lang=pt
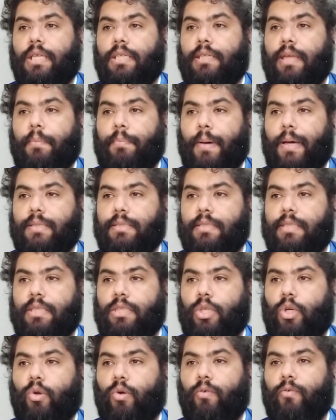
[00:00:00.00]
na partida
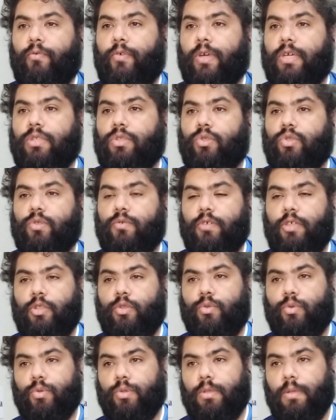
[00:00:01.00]
entre Confiança e
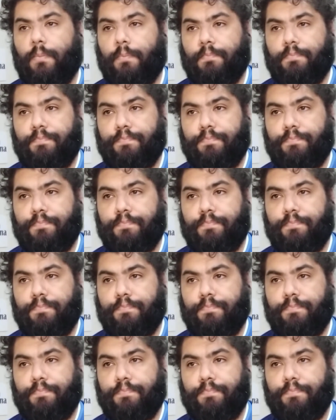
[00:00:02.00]
Juventude.